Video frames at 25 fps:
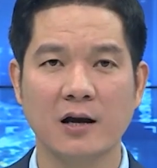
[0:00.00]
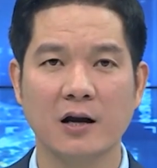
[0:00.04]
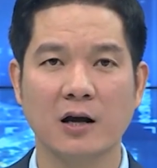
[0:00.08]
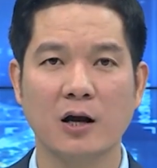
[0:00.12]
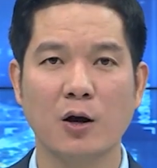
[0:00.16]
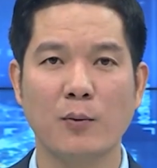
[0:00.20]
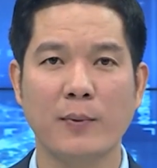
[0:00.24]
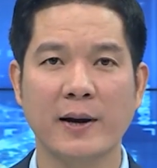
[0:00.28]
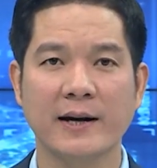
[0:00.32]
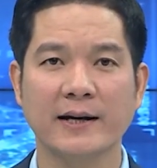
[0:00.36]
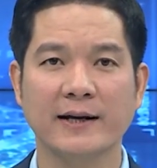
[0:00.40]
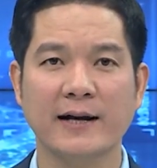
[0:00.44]

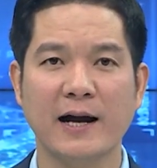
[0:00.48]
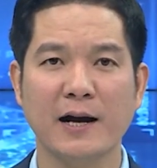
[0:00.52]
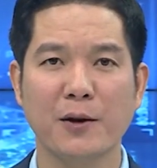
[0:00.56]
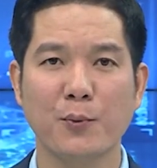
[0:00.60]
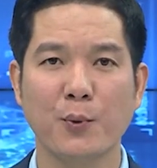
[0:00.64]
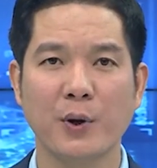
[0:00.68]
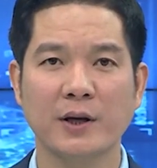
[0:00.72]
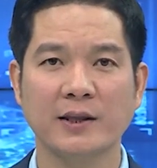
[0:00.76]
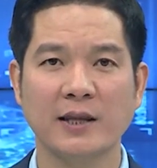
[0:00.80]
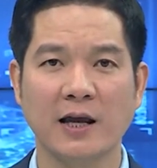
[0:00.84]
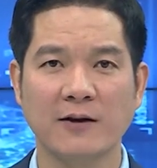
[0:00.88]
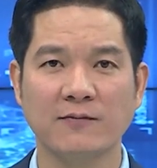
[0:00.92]
công an các
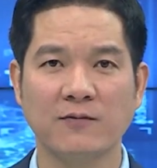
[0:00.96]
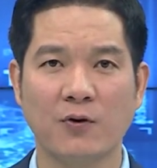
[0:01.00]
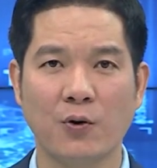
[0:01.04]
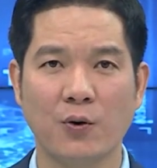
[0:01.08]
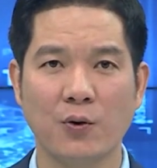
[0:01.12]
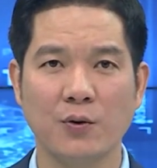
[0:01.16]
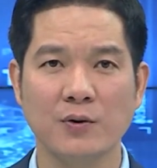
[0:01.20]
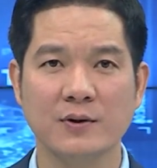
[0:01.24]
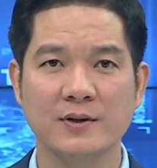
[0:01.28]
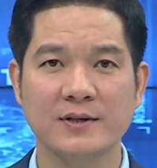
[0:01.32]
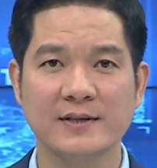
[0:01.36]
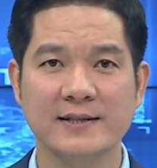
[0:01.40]
huyện, thành
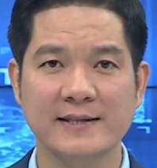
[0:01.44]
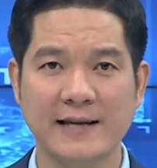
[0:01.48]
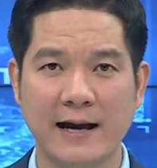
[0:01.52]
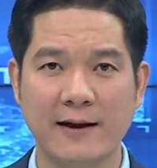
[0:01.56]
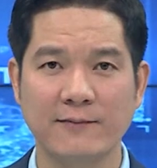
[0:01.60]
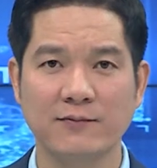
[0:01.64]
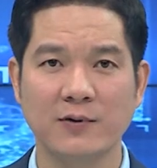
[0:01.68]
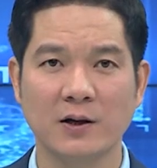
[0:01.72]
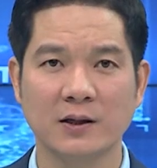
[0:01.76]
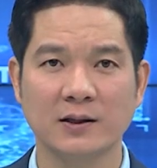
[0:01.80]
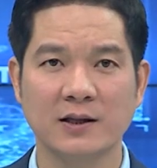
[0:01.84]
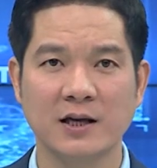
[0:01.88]
phố, xã,
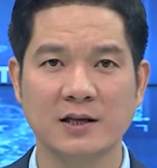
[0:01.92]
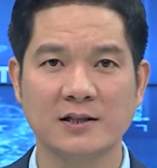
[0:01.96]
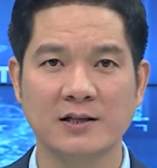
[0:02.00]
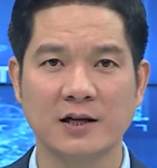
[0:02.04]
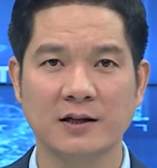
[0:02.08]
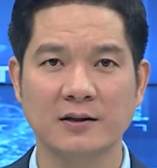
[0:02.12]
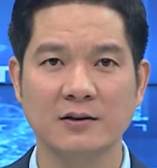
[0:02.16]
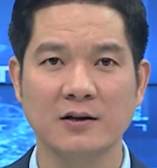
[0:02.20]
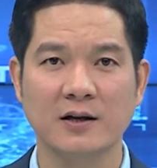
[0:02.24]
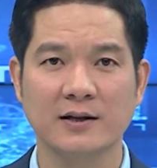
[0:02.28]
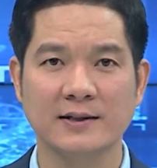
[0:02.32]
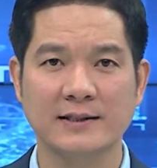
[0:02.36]
phường, thị
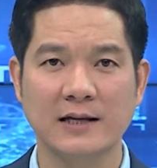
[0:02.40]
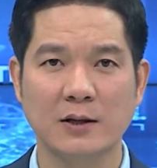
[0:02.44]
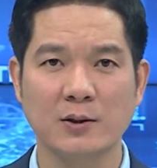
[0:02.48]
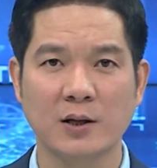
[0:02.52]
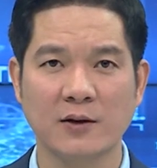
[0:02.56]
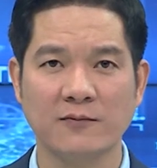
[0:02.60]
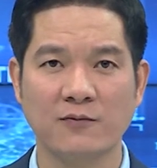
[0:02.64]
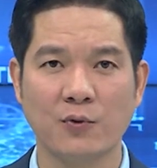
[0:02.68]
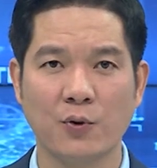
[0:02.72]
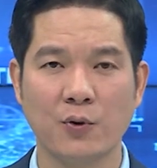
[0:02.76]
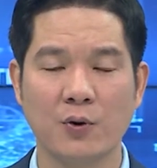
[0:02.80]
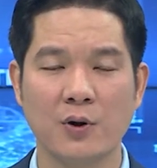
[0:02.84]
trấn được giao
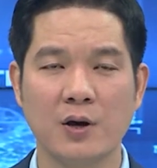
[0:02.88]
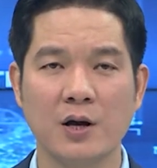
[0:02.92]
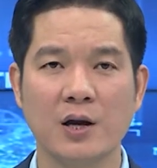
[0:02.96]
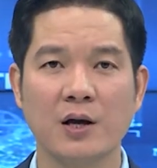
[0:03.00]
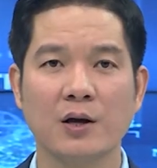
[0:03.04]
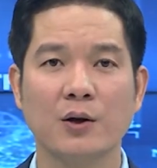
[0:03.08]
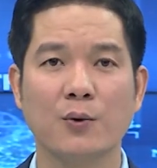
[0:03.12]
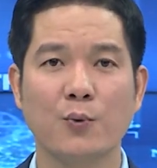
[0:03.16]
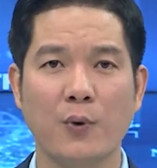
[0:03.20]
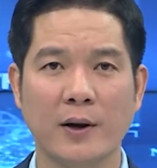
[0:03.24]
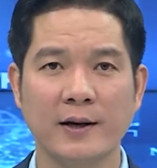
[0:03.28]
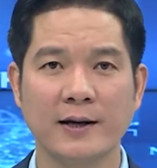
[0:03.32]
nhiệm vụ
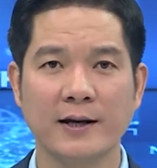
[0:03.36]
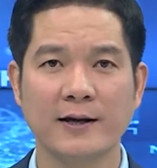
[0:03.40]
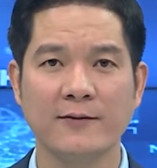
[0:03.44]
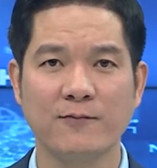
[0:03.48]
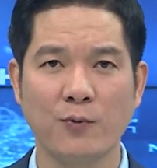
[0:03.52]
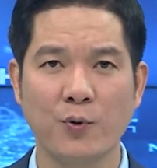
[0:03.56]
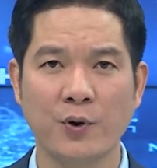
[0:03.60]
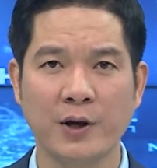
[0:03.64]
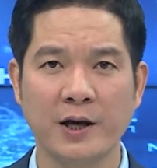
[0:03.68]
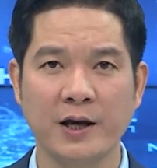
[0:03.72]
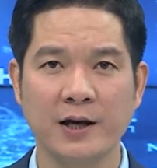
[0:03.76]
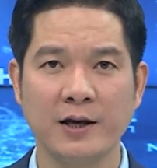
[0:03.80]
quản lý
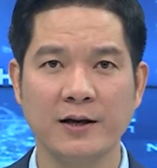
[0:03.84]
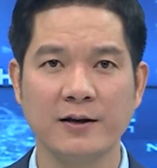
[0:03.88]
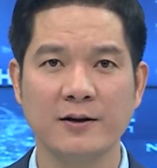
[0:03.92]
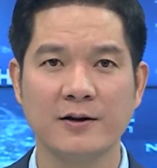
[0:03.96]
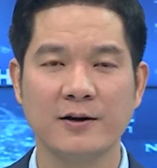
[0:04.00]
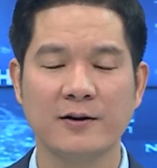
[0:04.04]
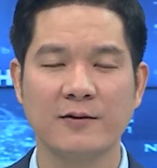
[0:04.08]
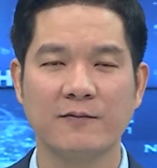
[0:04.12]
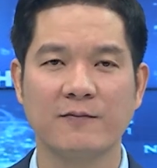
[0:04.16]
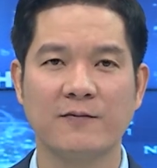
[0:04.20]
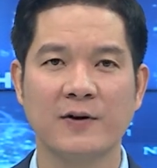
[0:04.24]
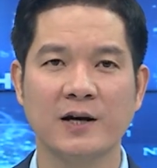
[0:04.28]
vũ khí,
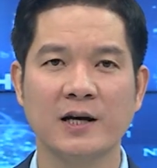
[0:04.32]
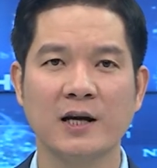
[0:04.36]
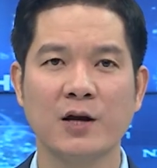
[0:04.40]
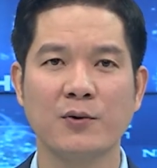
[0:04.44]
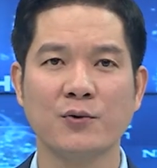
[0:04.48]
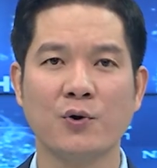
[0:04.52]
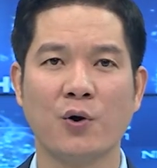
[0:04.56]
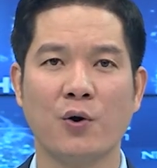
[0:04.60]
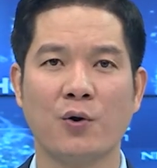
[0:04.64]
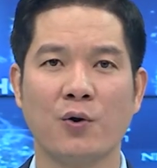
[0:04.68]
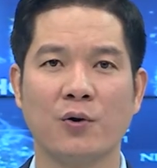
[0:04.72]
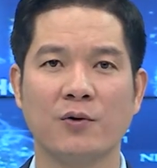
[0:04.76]
vật liệu
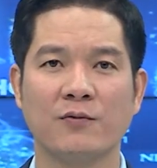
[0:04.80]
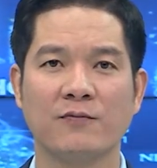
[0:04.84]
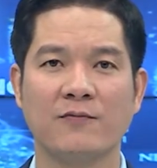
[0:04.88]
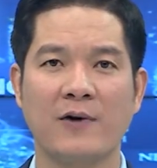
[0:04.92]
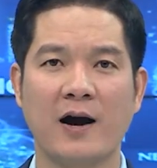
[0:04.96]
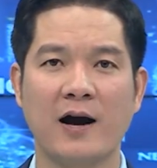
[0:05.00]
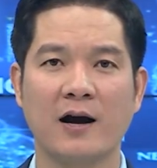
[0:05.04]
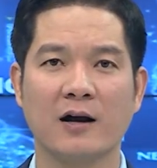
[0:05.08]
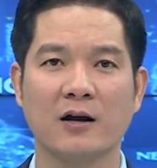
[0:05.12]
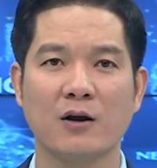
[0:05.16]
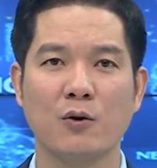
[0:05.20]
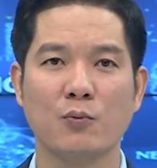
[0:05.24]
nổ
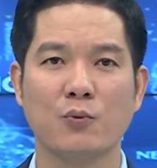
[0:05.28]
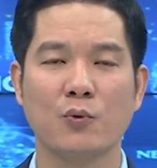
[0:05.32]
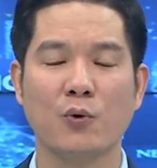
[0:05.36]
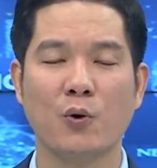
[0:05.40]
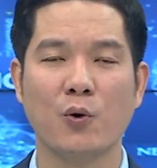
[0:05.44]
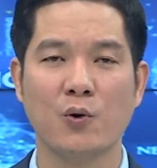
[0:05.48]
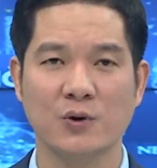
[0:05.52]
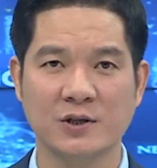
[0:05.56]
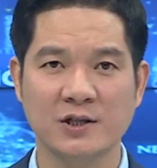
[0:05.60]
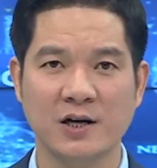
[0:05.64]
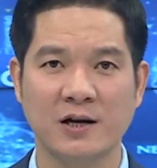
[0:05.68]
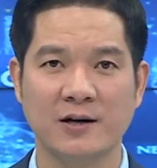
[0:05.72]
và công cụ
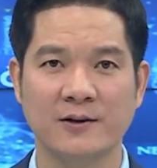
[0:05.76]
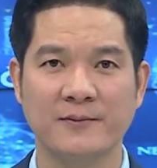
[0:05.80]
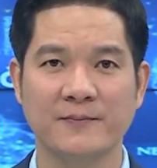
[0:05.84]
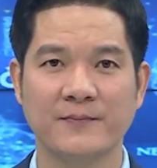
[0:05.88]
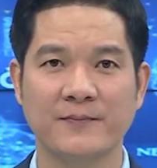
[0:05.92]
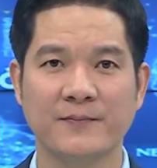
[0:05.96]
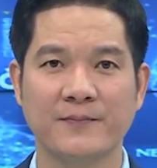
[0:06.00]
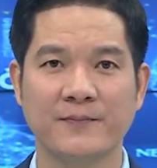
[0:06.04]
hỗ trợ.